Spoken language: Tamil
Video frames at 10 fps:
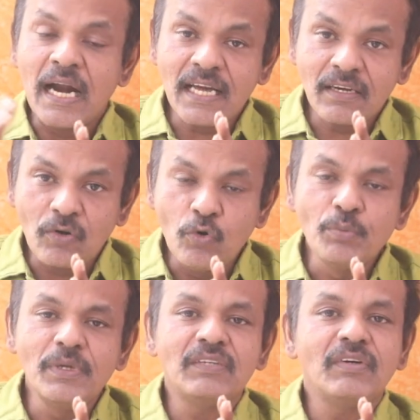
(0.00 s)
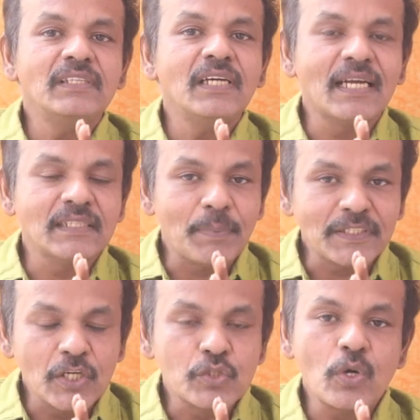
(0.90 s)
ஆனால் கவர்மெண்ட் வந்து அந்த
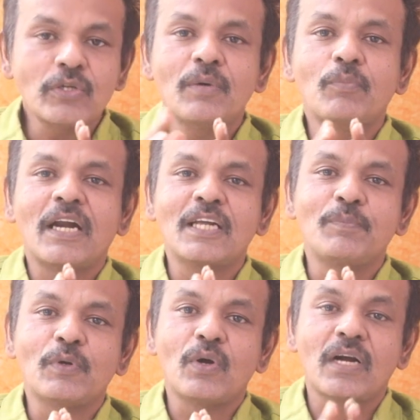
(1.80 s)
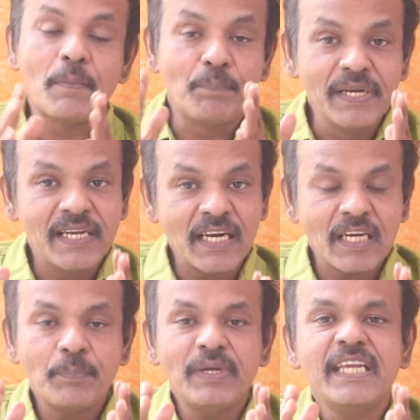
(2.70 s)
பத்து லட்ச ரூபா தான் கணக்கு பண்ணுவாங்க அப்படி
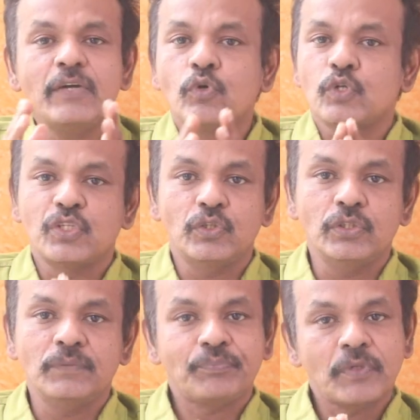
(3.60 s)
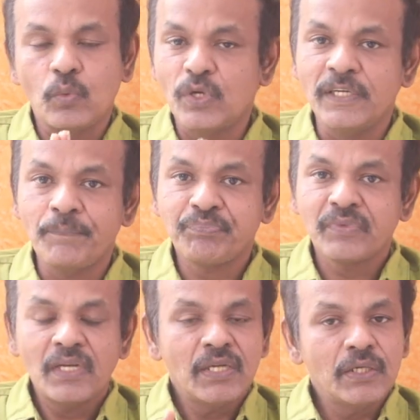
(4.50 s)
கணக்கு பண்ணி இவ்வளோ சொத்து ஒன்று
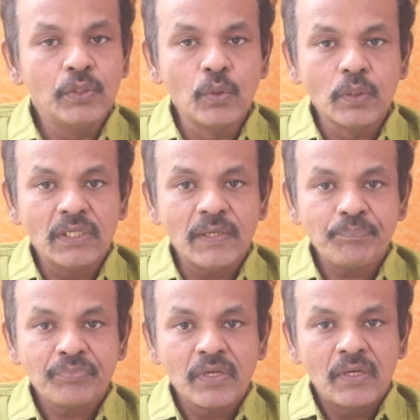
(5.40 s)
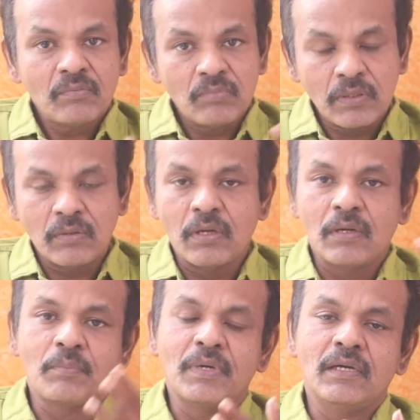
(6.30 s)
இன்னொன்று
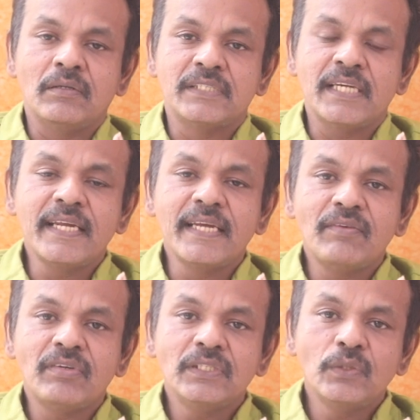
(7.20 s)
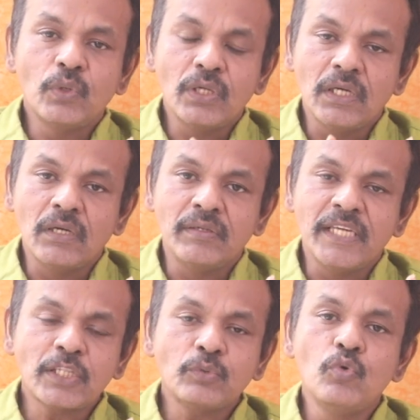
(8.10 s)
நம்ம சென்னையில் வந்து ஒரு
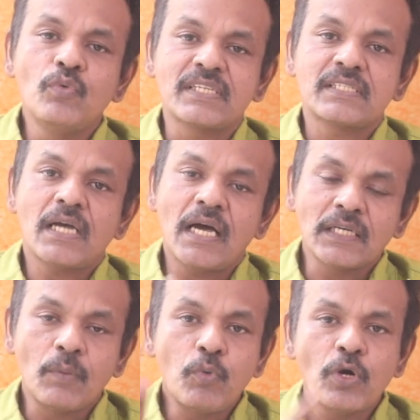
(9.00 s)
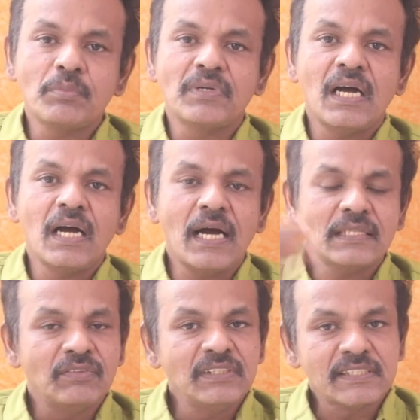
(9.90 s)
எர்த் மூவர்ஸ் அங்கே போனோம்னா
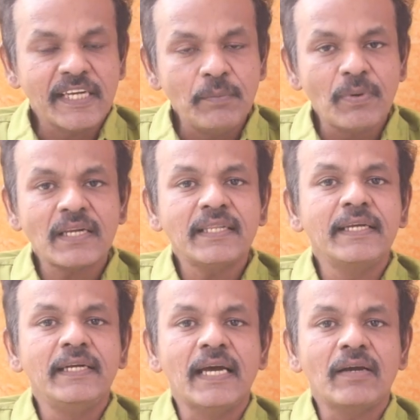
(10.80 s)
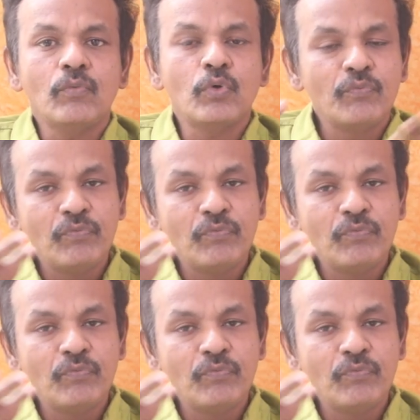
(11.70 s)
அது வந்து செயல்படுறதே இல்லை ஒரு